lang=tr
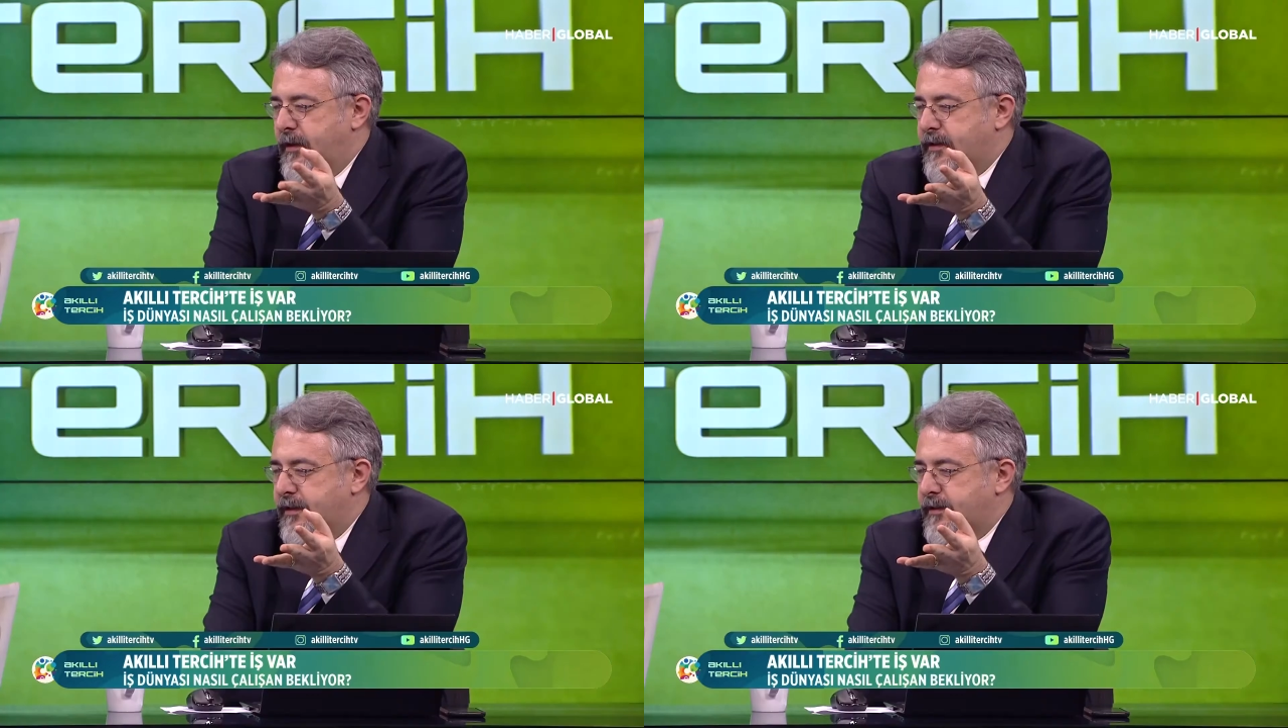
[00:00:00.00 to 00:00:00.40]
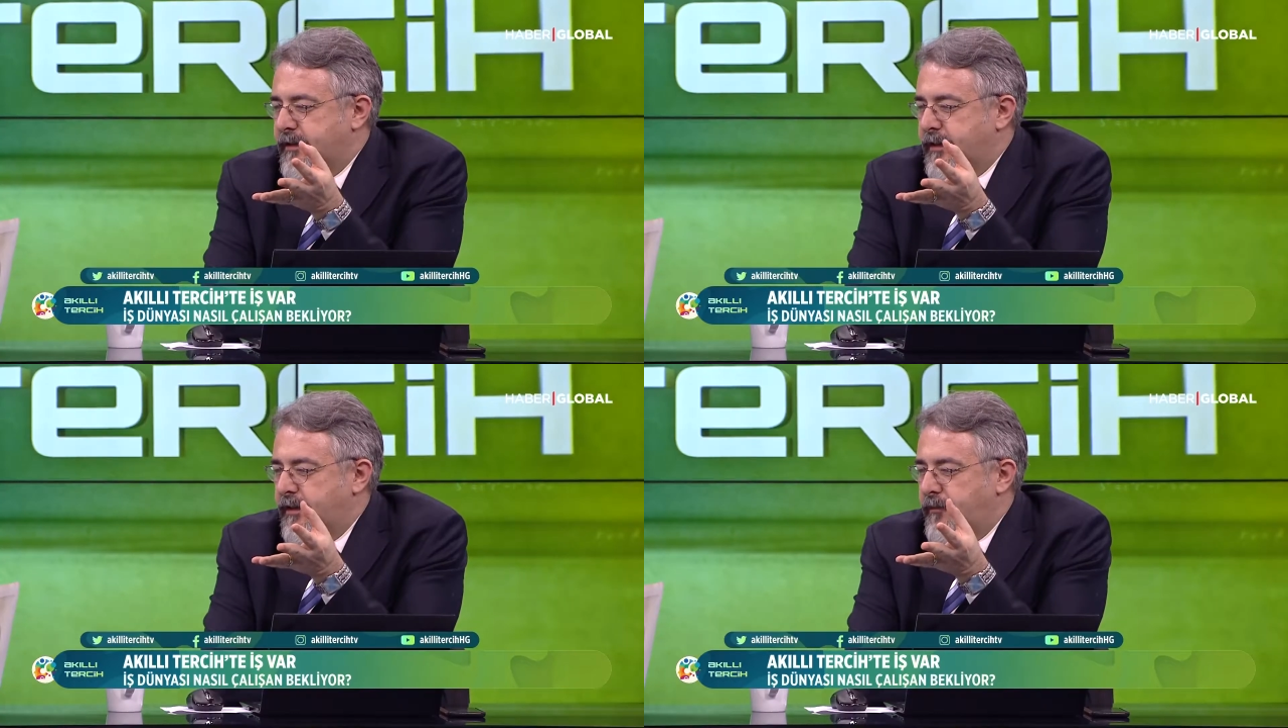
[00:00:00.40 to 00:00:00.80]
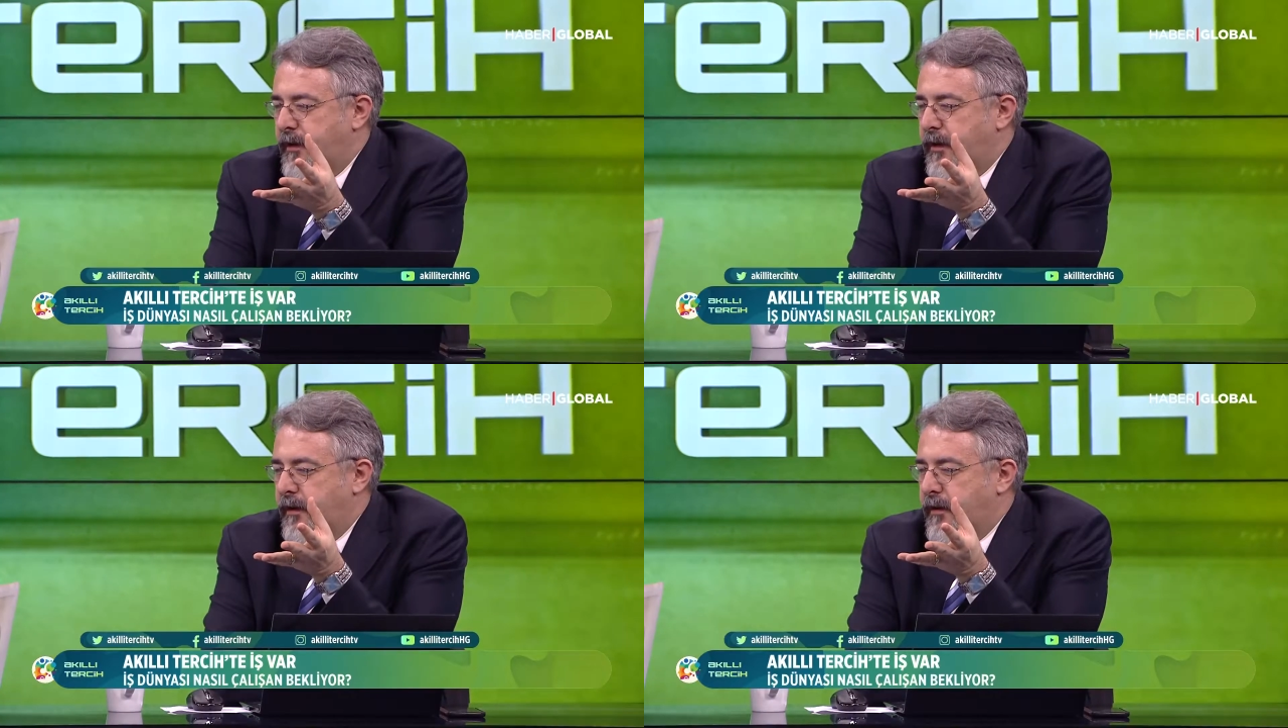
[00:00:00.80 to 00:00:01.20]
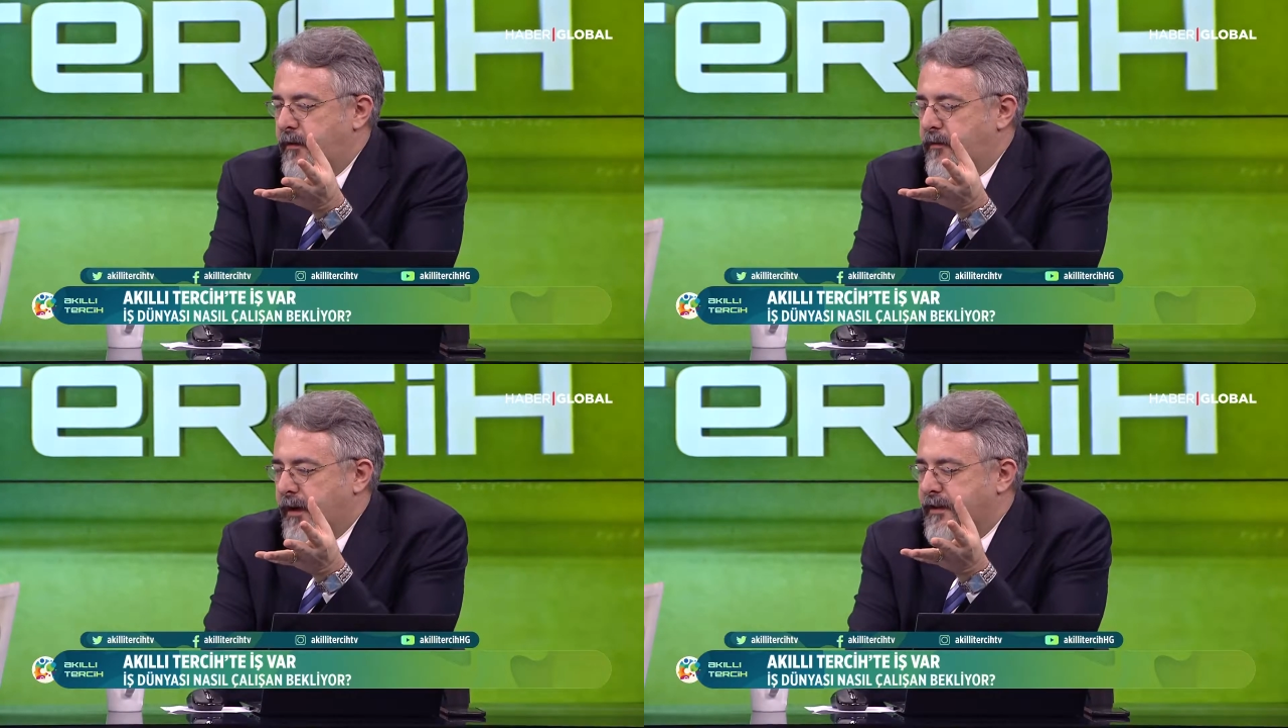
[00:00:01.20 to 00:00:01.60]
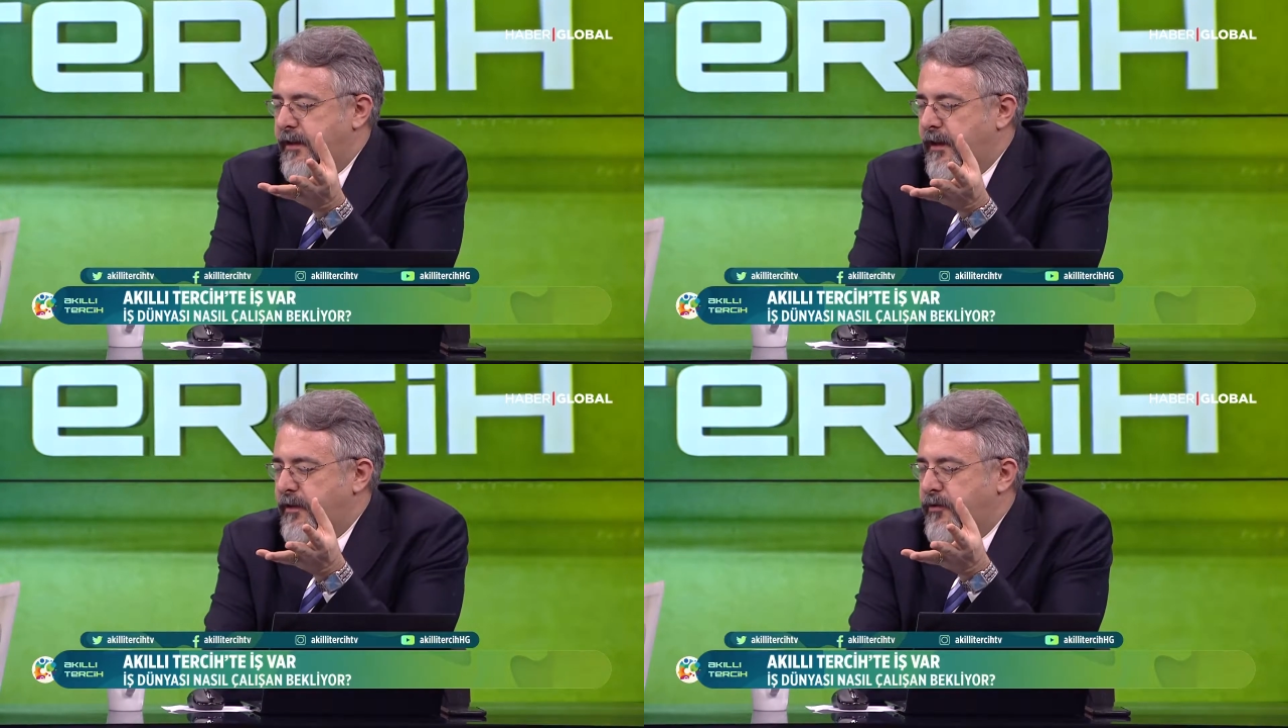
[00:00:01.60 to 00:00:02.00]
Hı. esasında hani e,
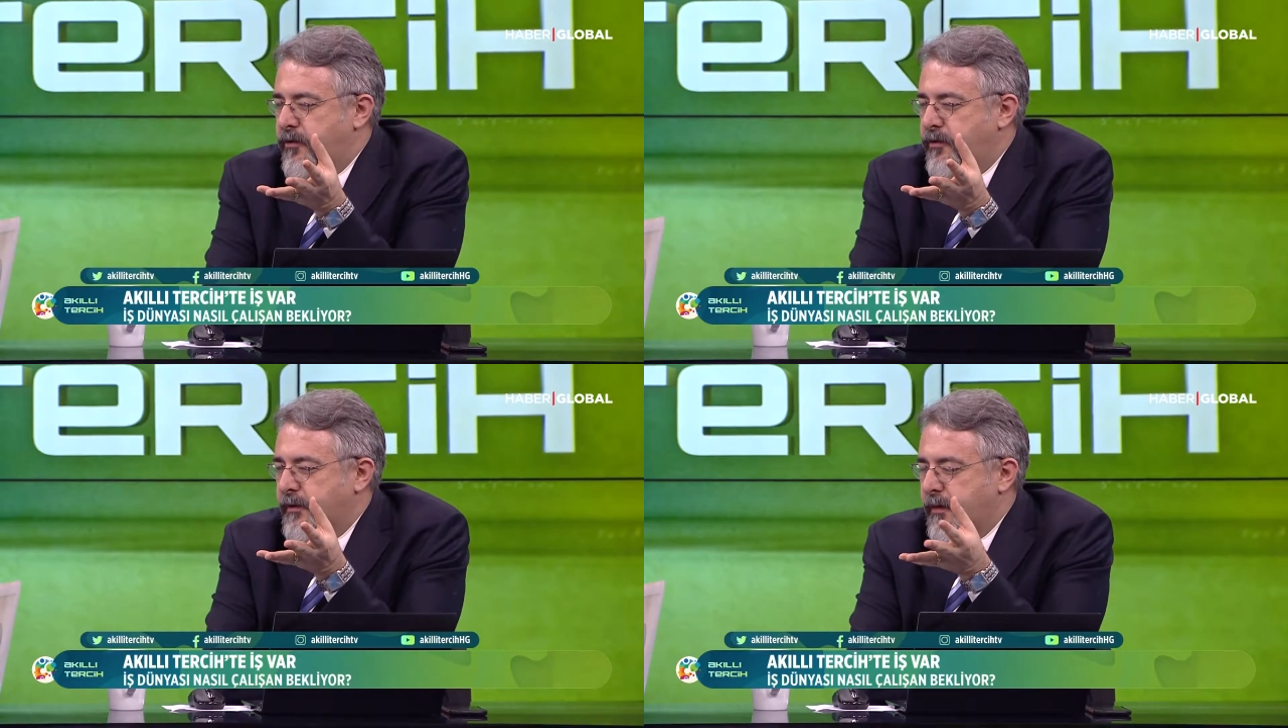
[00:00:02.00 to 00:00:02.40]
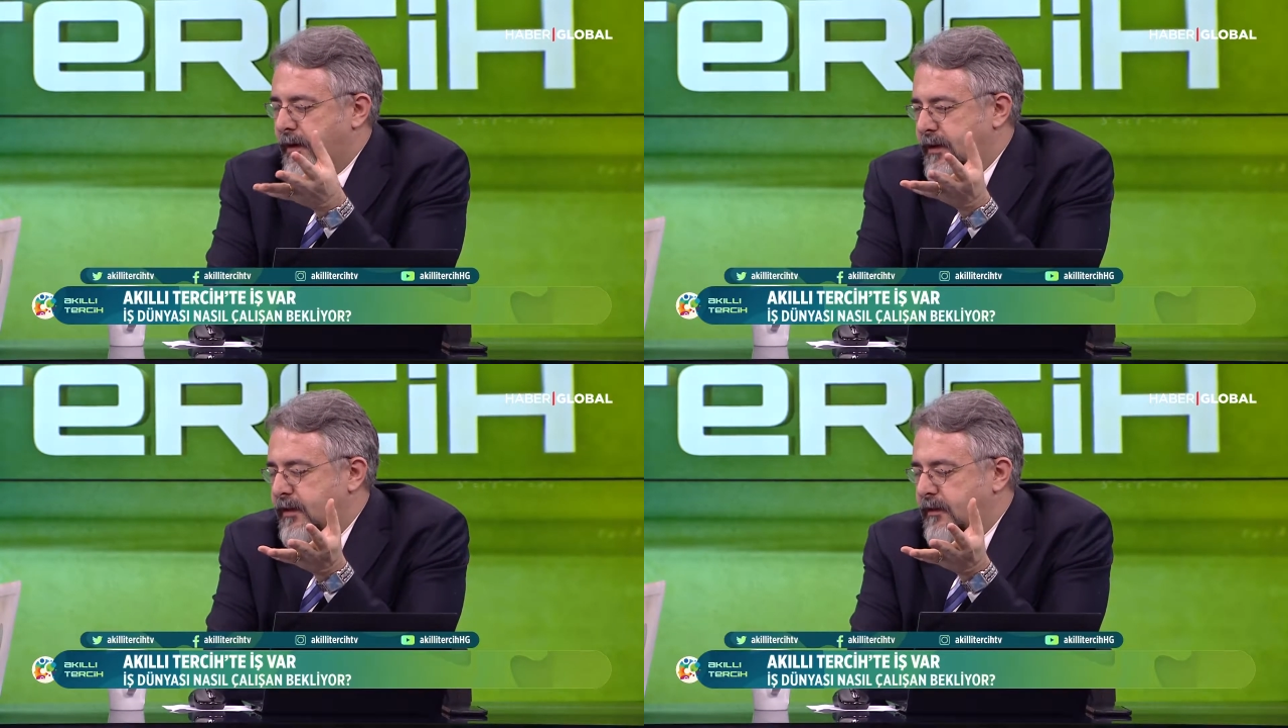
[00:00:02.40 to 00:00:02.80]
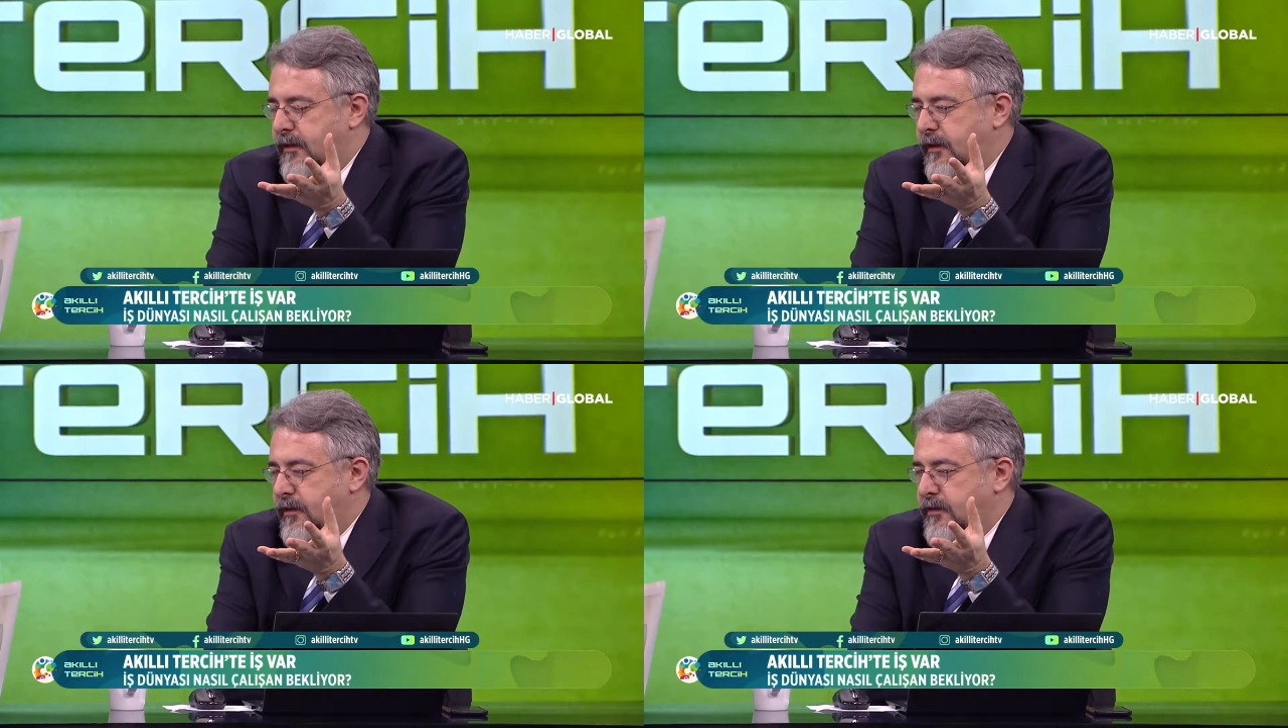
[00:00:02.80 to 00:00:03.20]
bazen eleştiriyoruz ama bazen de